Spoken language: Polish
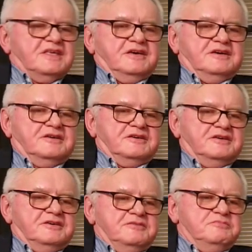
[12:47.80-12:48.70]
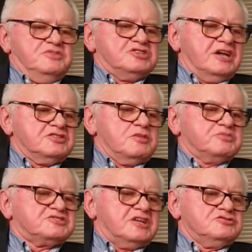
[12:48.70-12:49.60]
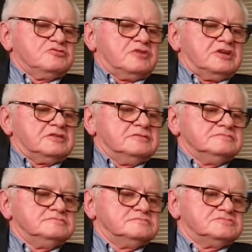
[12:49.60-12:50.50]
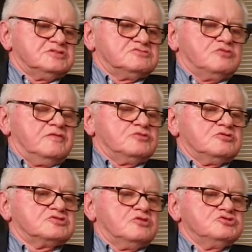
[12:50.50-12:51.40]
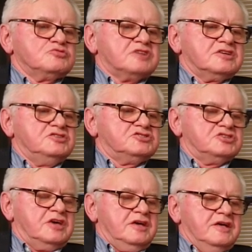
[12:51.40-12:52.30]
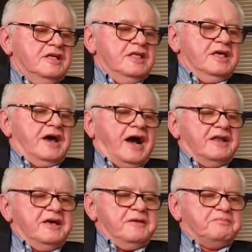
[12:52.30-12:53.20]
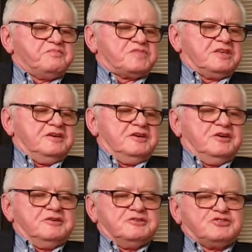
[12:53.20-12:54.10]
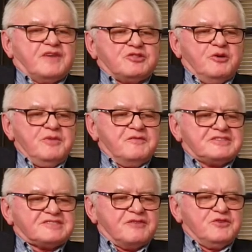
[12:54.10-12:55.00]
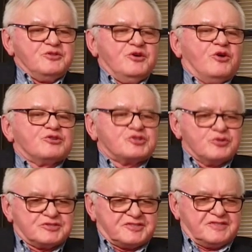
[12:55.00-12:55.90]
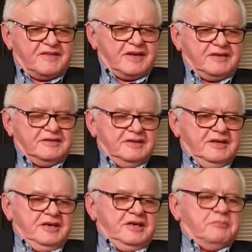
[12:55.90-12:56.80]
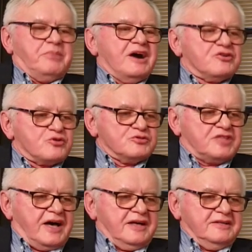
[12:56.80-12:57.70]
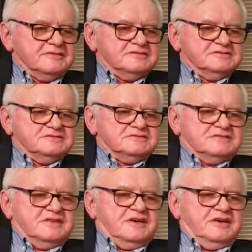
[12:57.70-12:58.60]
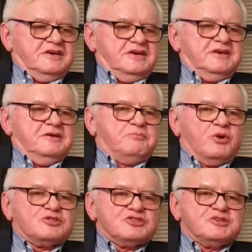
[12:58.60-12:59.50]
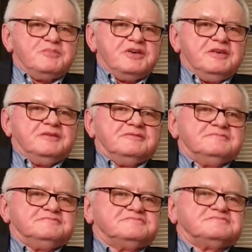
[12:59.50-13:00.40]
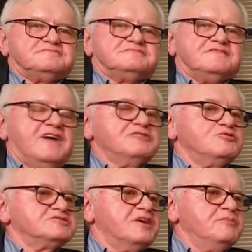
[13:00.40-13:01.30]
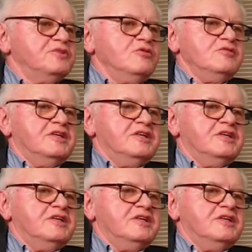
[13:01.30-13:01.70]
Yy, mi żal tej postaci, która to człowiek, który skończył tragicznie, ale mm, yy, świadomie wystawiono oszusta, bankruta, yy, po to, żeby walczył ze mną,